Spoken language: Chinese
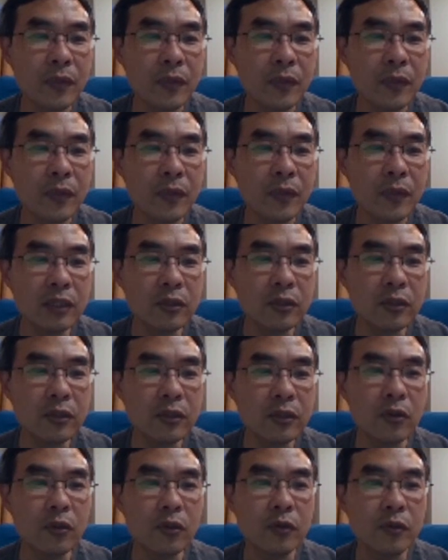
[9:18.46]
像这
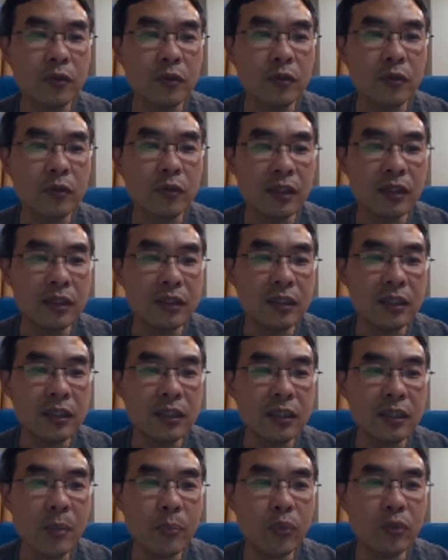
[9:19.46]
种已经
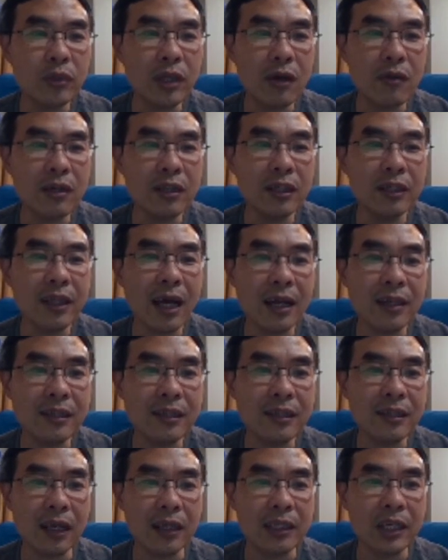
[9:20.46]
散布到各大
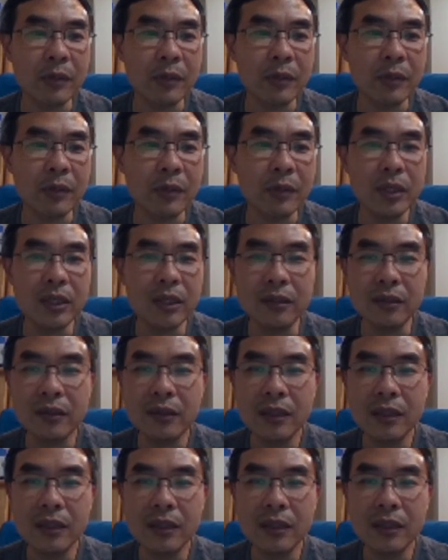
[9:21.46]
市场上面的币，
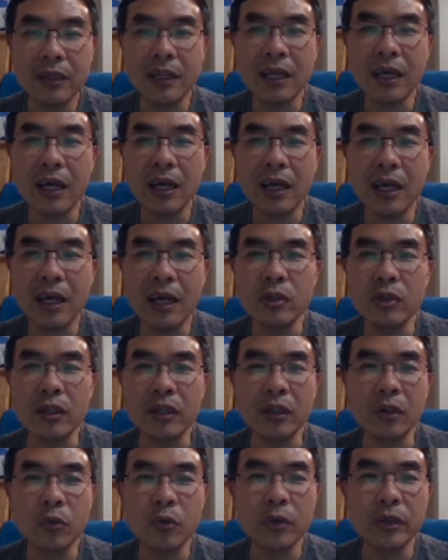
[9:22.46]
它将来很有可
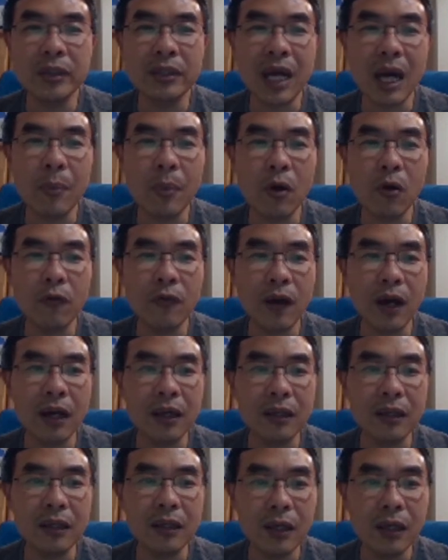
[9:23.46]
能会大爆
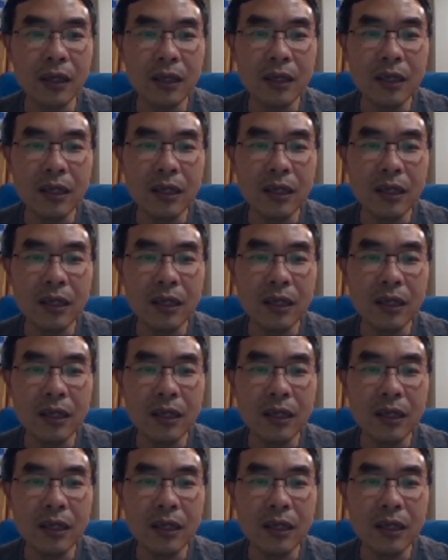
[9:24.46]
发，是吧？